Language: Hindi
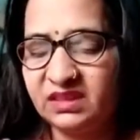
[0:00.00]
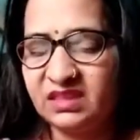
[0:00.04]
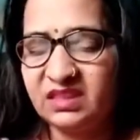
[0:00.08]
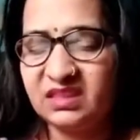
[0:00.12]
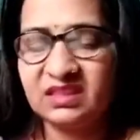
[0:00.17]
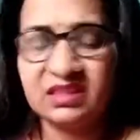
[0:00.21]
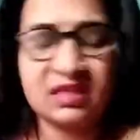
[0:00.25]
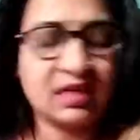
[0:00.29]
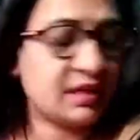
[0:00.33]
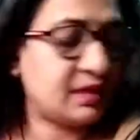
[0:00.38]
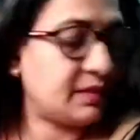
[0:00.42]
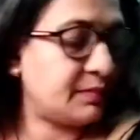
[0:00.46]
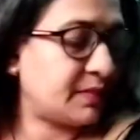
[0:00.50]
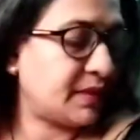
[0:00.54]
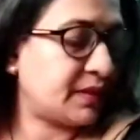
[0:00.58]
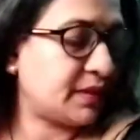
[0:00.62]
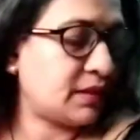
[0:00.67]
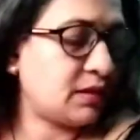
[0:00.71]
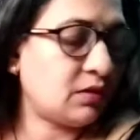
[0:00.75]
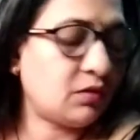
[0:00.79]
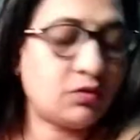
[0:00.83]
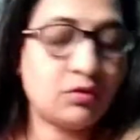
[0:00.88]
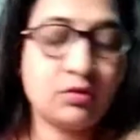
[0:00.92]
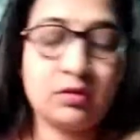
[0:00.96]
ये सारे
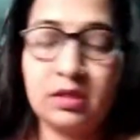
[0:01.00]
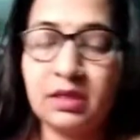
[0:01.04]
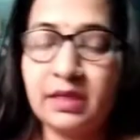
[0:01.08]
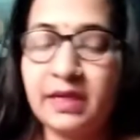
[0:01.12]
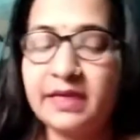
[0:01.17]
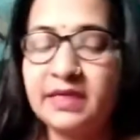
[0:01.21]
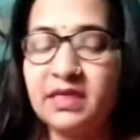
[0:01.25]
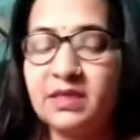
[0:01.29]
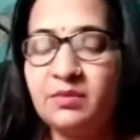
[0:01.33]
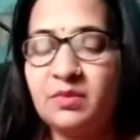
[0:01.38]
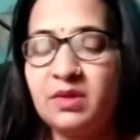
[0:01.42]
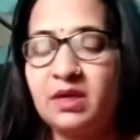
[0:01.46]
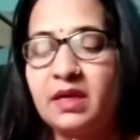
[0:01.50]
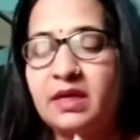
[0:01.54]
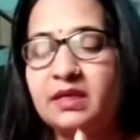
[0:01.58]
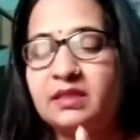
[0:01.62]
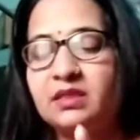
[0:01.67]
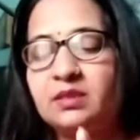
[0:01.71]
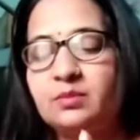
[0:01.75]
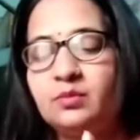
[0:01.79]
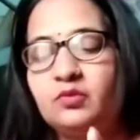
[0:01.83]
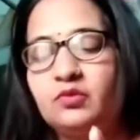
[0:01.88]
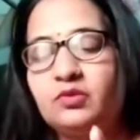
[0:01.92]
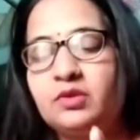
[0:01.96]
मैंने ना ऑनलाइन ही मंगाए
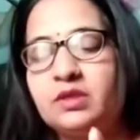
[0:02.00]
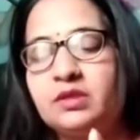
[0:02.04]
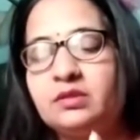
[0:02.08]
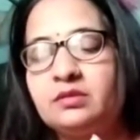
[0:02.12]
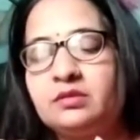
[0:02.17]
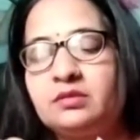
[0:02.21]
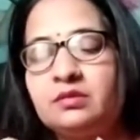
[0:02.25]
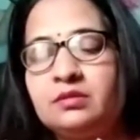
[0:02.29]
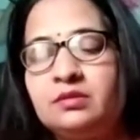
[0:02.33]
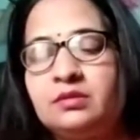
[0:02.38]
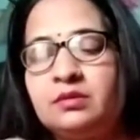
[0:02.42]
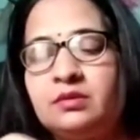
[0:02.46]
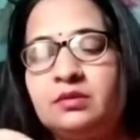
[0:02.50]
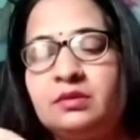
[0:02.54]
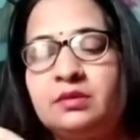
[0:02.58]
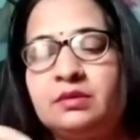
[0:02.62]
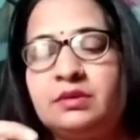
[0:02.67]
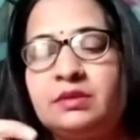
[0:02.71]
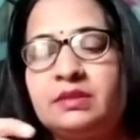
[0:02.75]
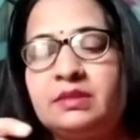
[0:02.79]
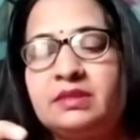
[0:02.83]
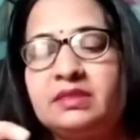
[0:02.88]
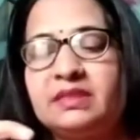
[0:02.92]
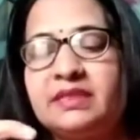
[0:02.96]
थे पूरा
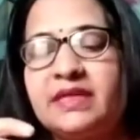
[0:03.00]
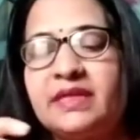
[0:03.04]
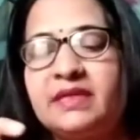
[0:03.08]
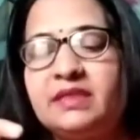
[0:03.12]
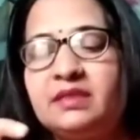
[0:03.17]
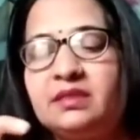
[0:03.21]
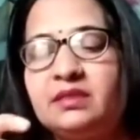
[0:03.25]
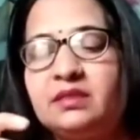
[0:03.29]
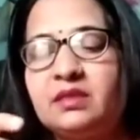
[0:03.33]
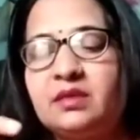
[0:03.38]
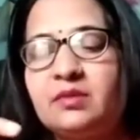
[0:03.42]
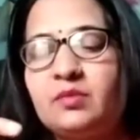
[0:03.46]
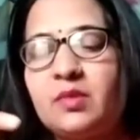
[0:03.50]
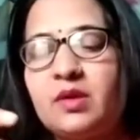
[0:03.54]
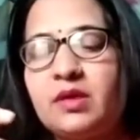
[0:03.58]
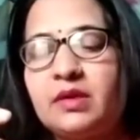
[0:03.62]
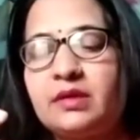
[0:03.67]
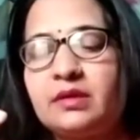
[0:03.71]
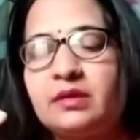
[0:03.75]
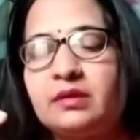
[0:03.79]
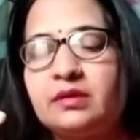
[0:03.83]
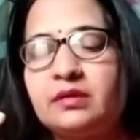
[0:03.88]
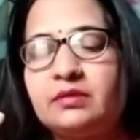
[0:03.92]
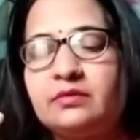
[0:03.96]
सेट ही था
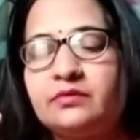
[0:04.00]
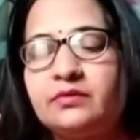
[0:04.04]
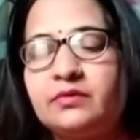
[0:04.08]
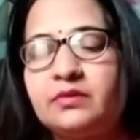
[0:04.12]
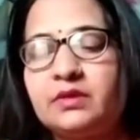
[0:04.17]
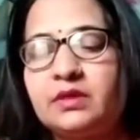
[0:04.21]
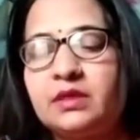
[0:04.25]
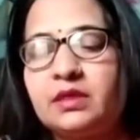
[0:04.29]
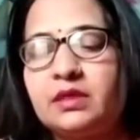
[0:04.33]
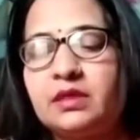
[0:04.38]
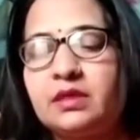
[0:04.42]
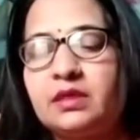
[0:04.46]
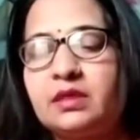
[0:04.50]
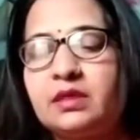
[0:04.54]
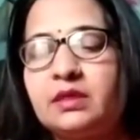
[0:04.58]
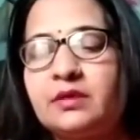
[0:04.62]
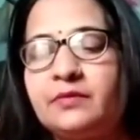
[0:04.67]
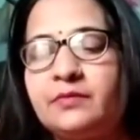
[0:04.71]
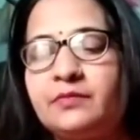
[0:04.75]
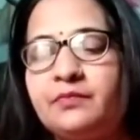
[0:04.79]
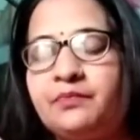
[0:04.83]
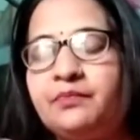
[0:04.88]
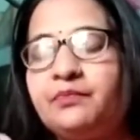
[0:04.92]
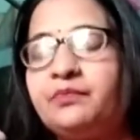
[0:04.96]
बारह कलर
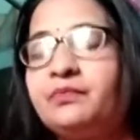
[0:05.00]
का